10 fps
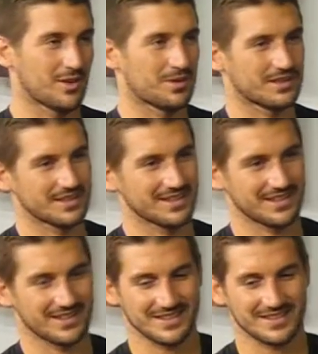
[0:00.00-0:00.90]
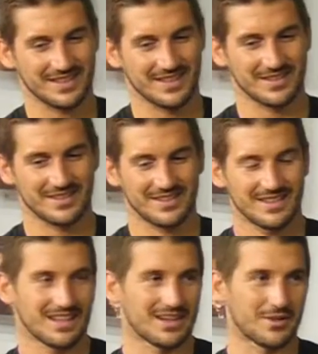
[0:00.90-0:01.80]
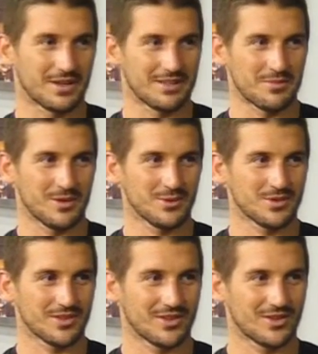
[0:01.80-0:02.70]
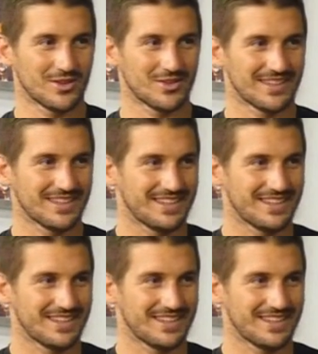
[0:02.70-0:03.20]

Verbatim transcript: Aparte, está acá 20 minutos de Córdoba